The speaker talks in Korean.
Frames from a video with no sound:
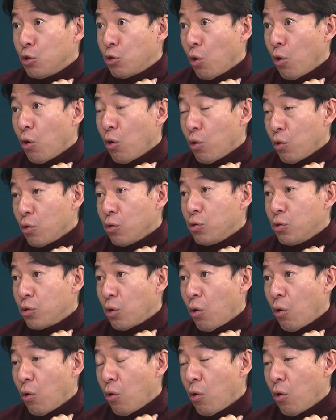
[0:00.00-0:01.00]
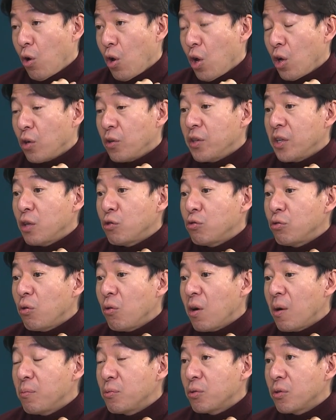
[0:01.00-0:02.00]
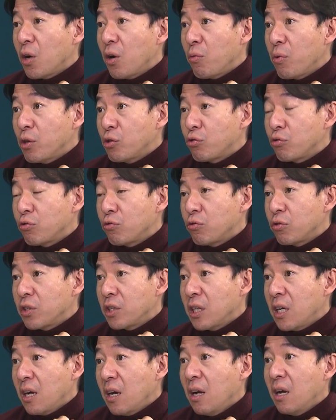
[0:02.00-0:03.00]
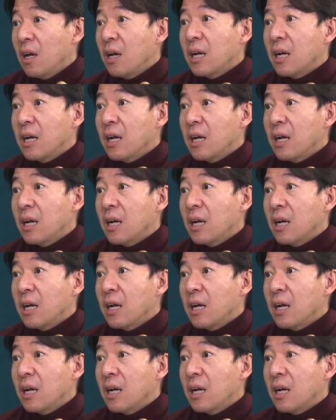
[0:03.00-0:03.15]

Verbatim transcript: 주 원인이다. 그렇죠. 그런데 예. 수요 감소가 왜 줄고 있냐?